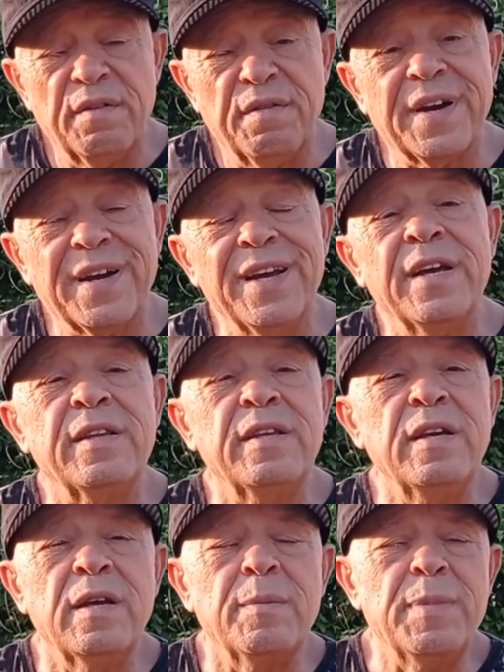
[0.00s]
فرق
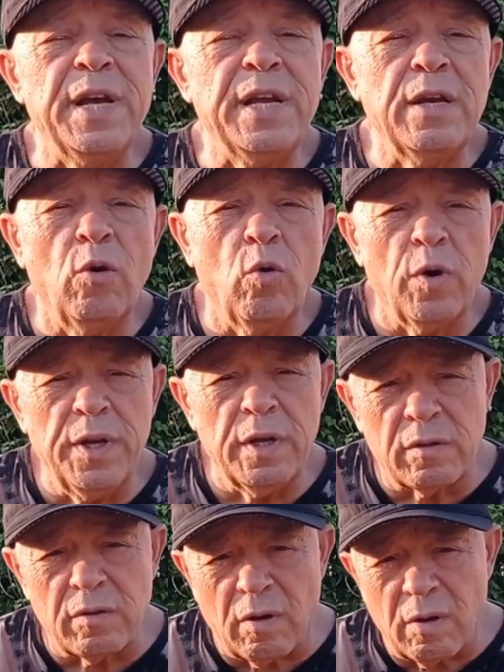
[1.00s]
كتير بين الأغنية
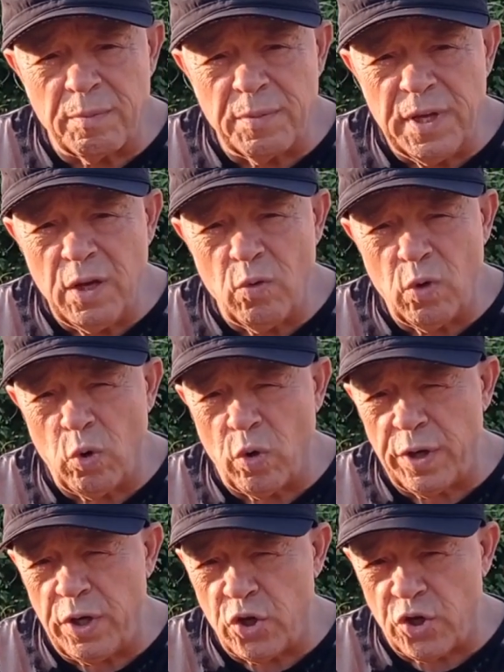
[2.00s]
الطربية
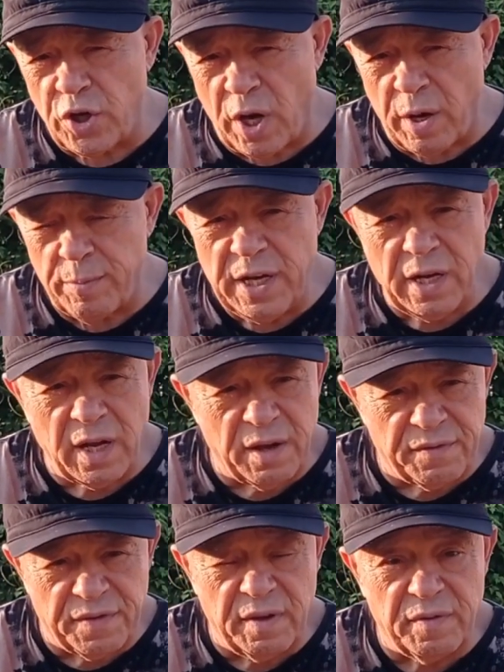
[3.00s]
والأغنية الشعبية
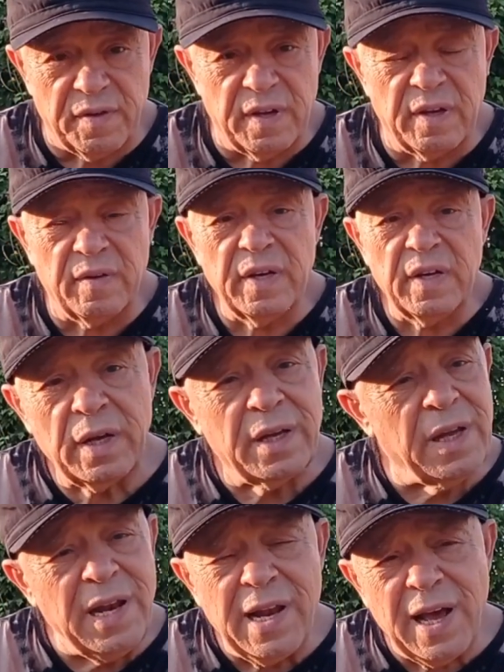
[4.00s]
الخفيفة
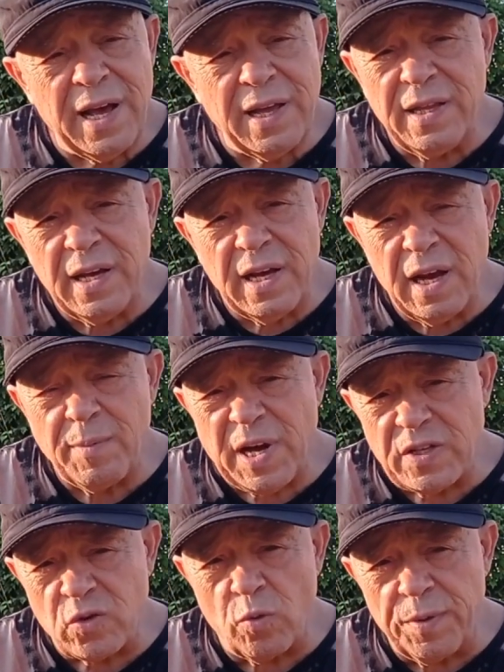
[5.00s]
كل هذه إلى
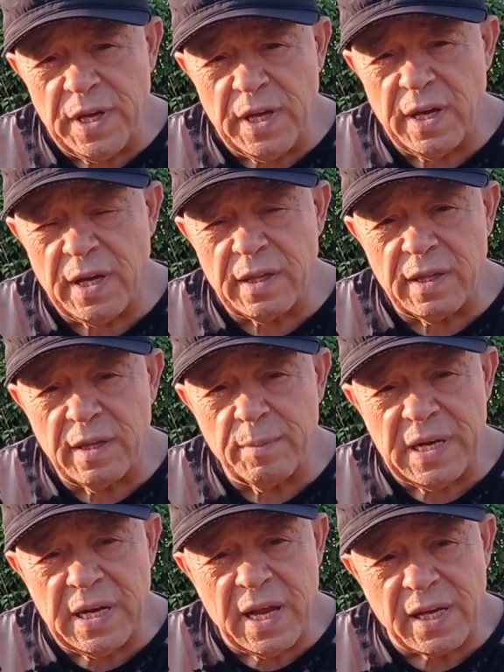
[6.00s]
محسوبيات
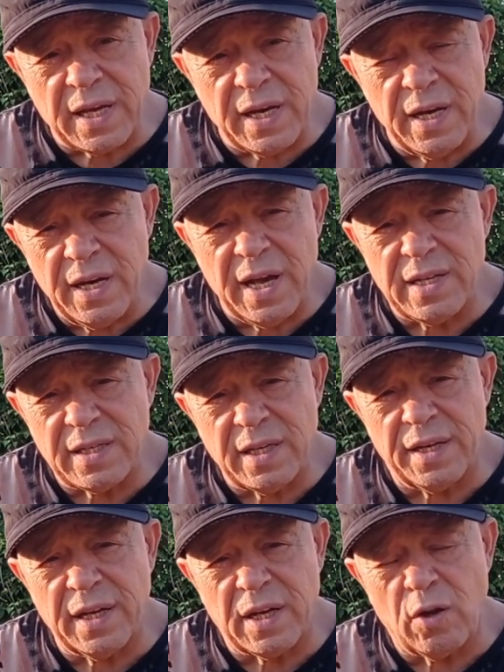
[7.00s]
لكن الناس
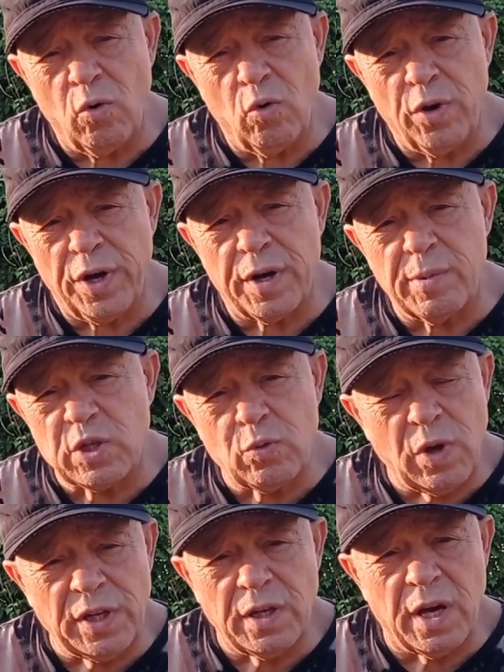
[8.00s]
يعني كله نحن بس
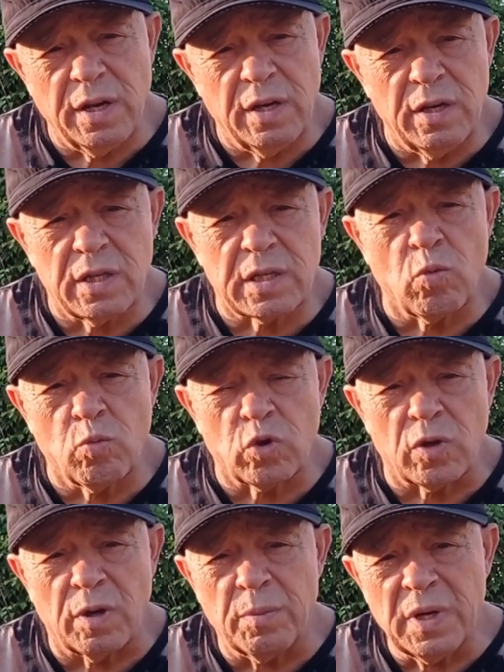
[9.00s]
واحد يغني اسمه
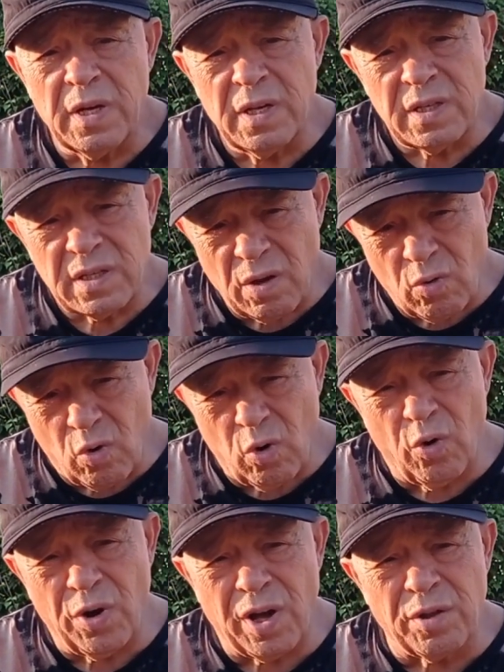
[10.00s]
مطرب صاروا
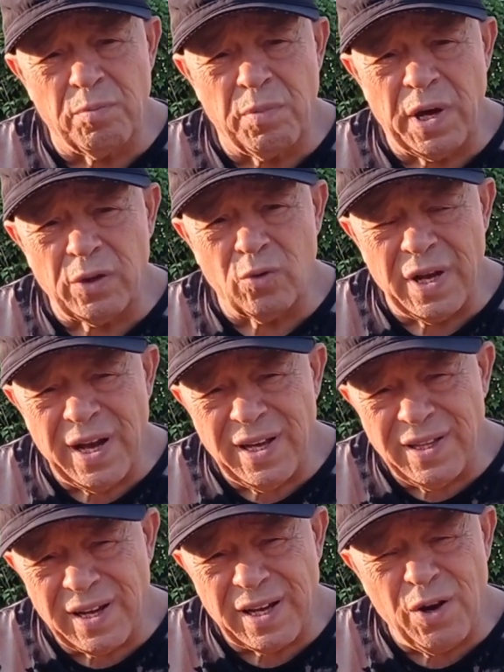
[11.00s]
كلهم قد بعضهم
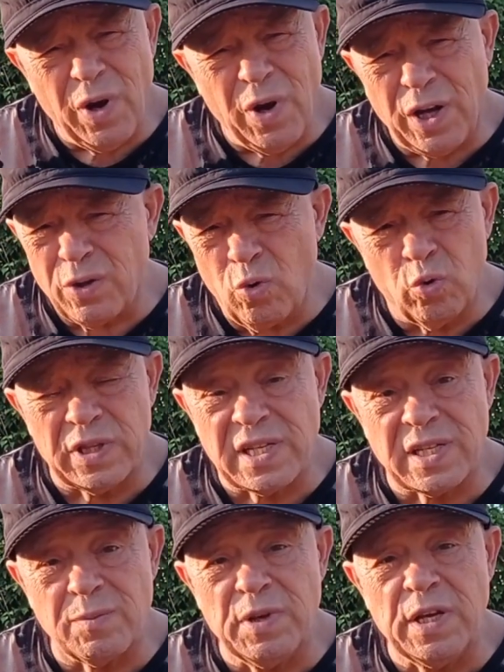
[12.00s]
هذا كل واحد له
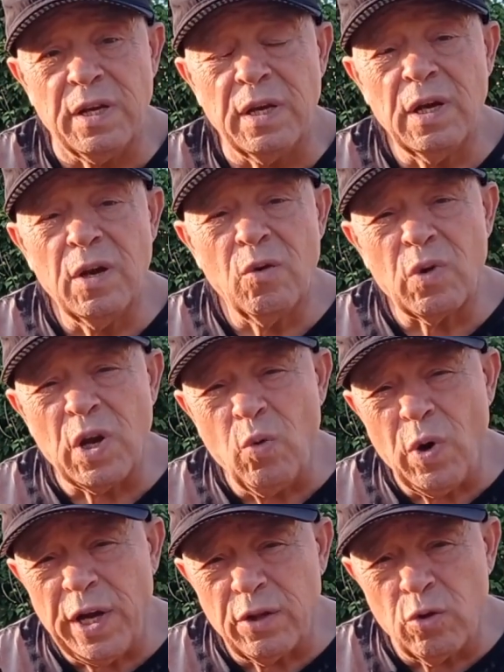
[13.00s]
تسمية كل
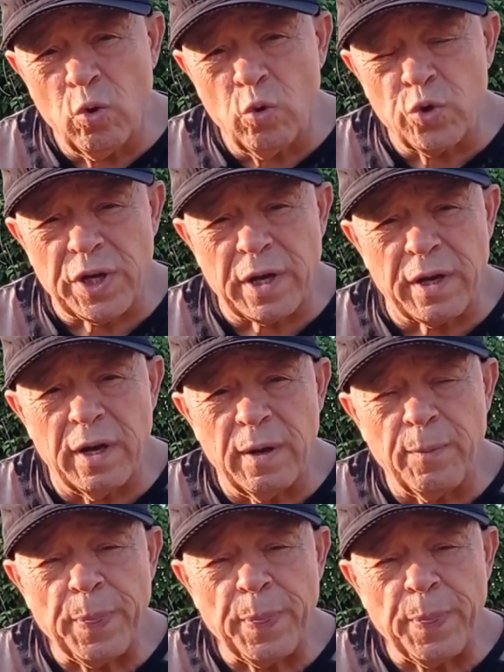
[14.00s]
واحد له شكل